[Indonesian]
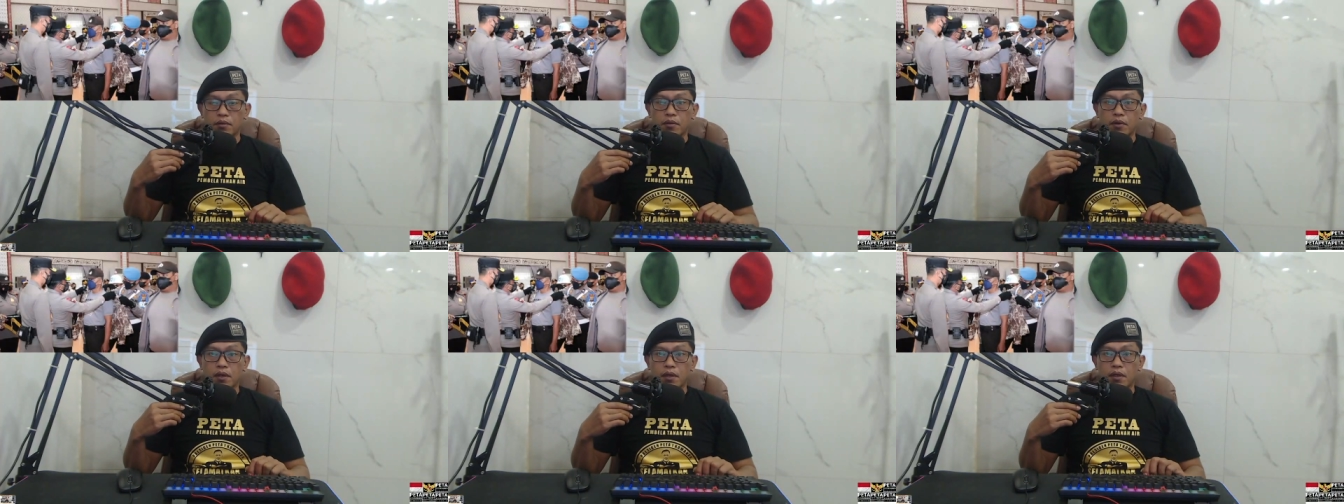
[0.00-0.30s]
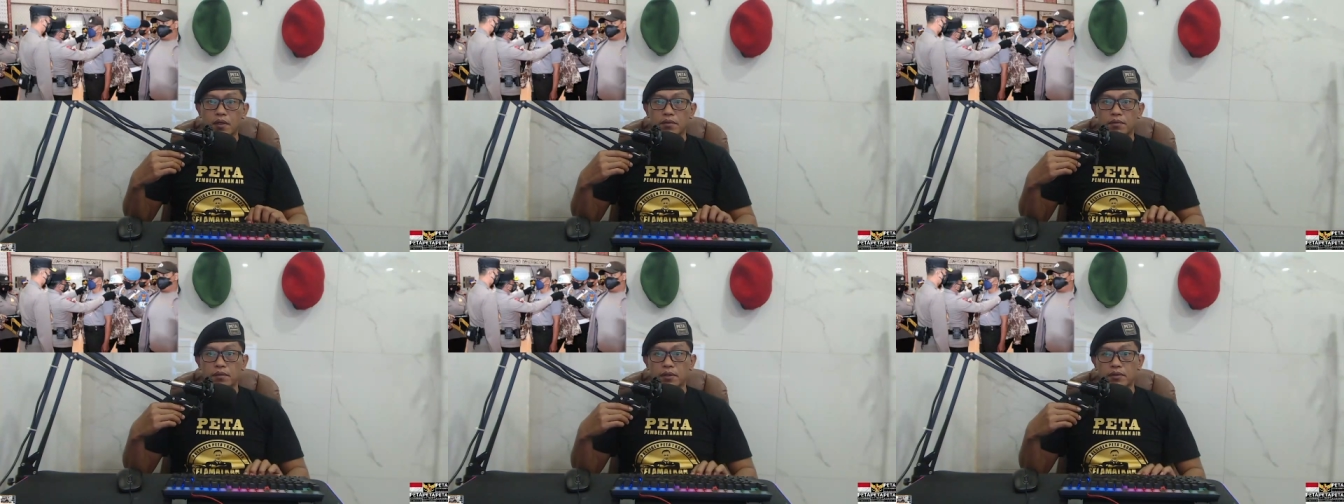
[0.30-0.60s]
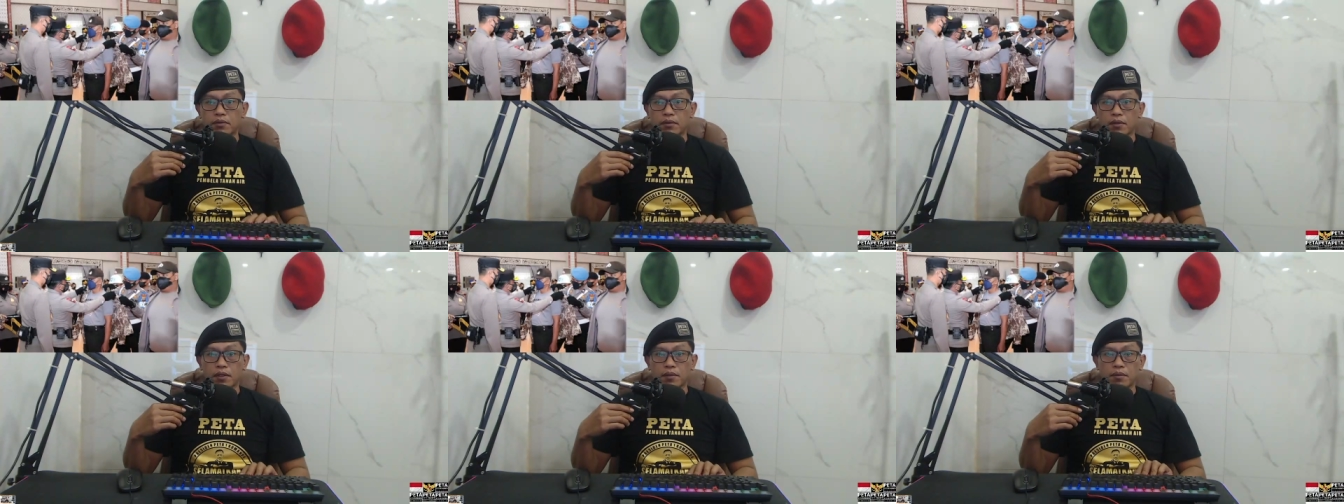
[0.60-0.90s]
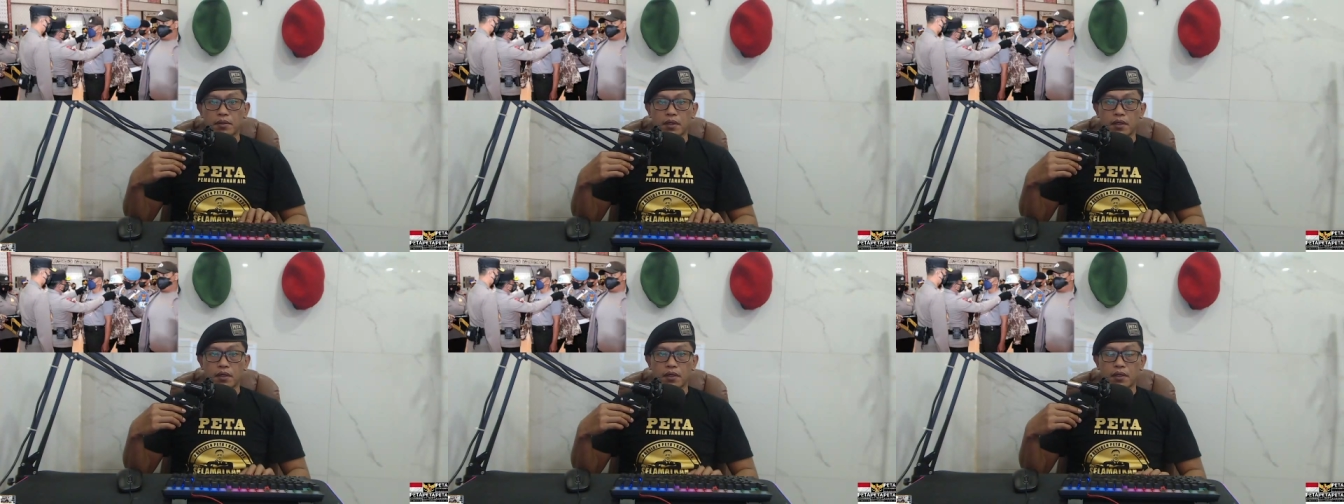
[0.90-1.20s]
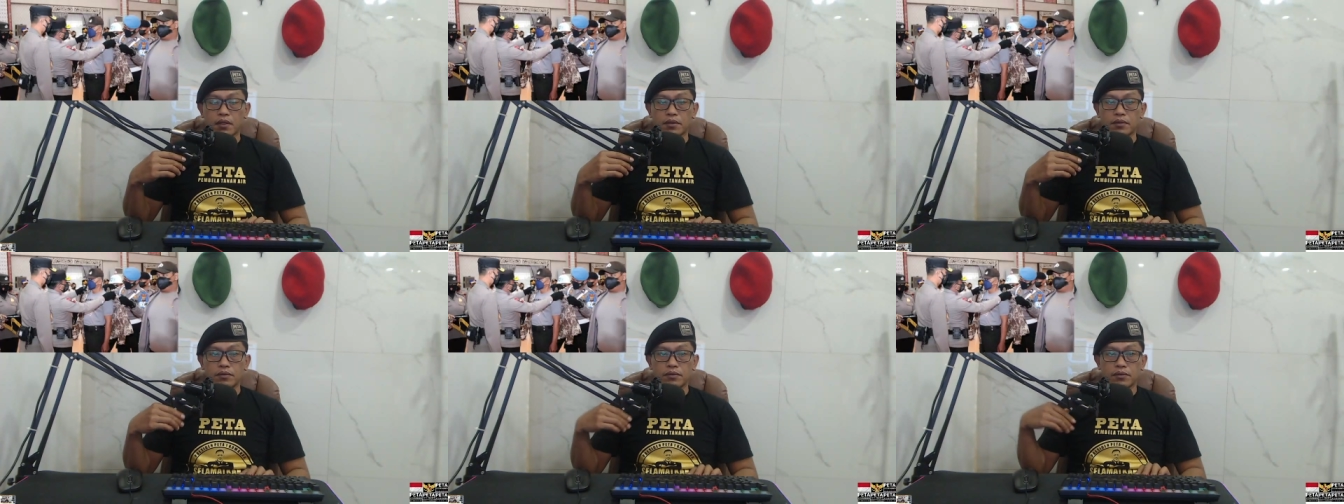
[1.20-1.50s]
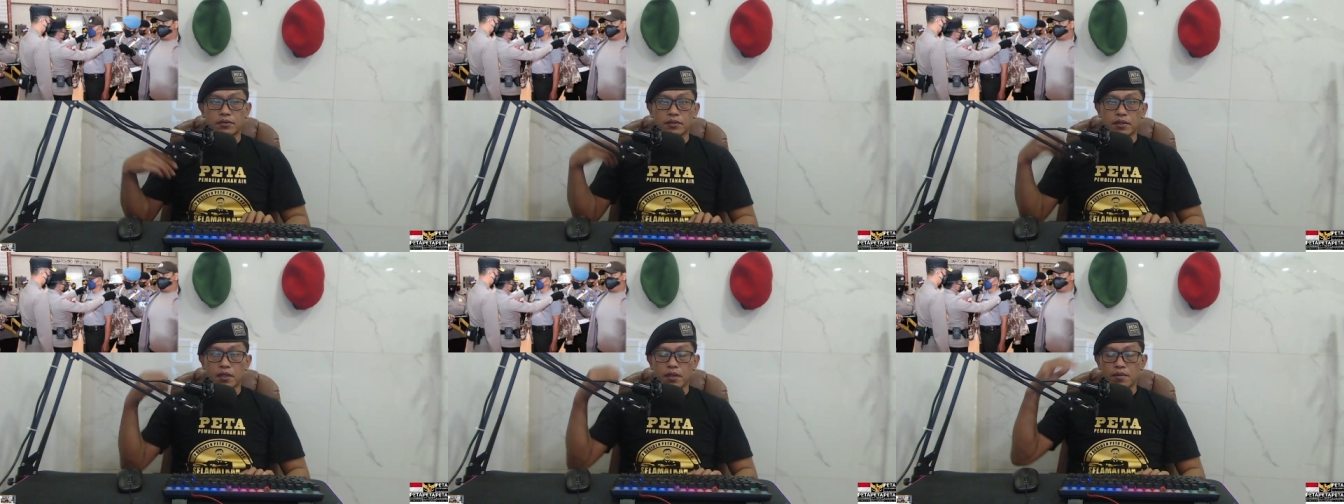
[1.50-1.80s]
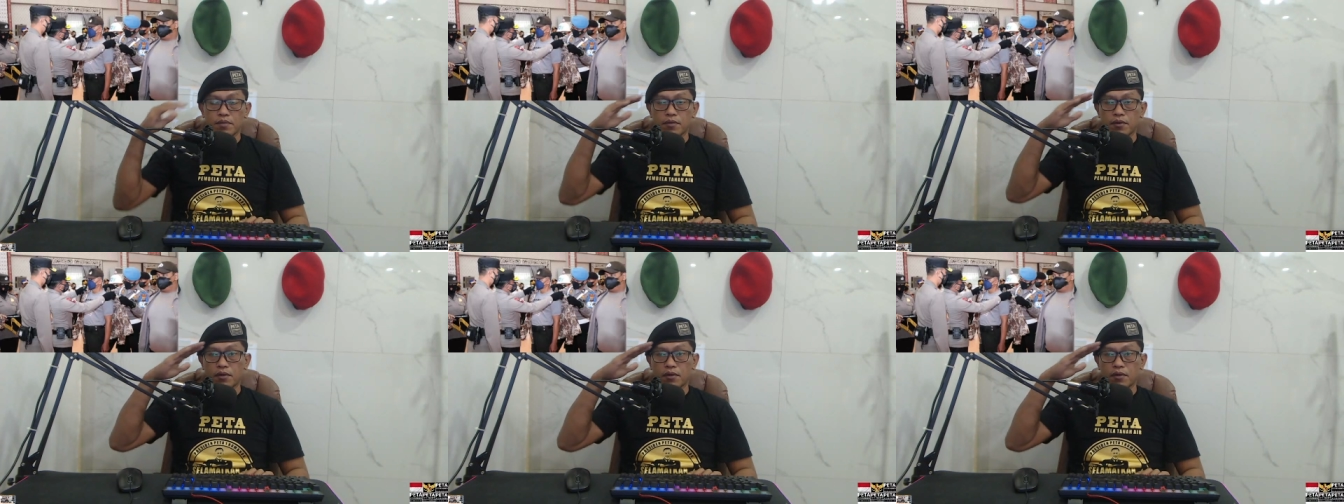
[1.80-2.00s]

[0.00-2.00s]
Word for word: warahmatullahi wabarakatuh Salam